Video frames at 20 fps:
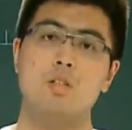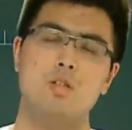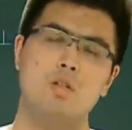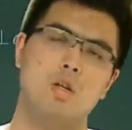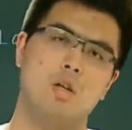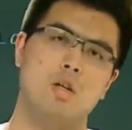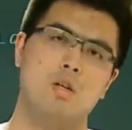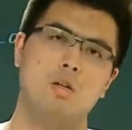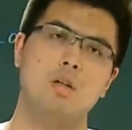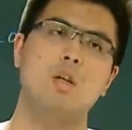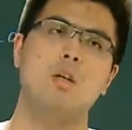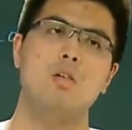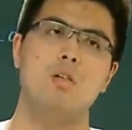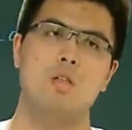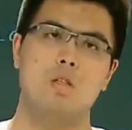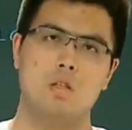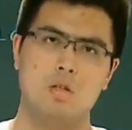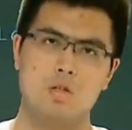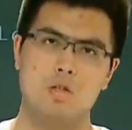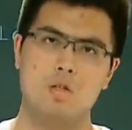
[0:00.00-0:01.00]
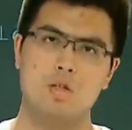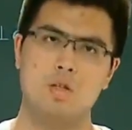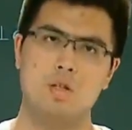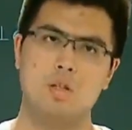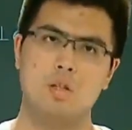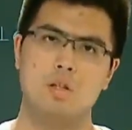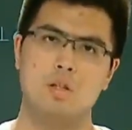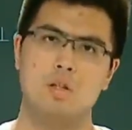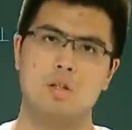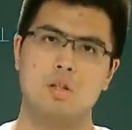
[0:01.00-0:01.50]
找到这条直
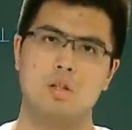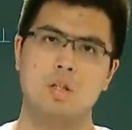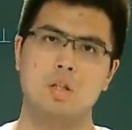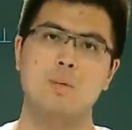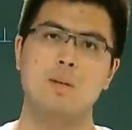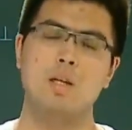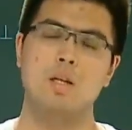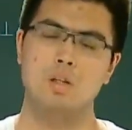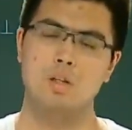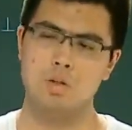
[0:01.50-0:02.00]
线，对吧？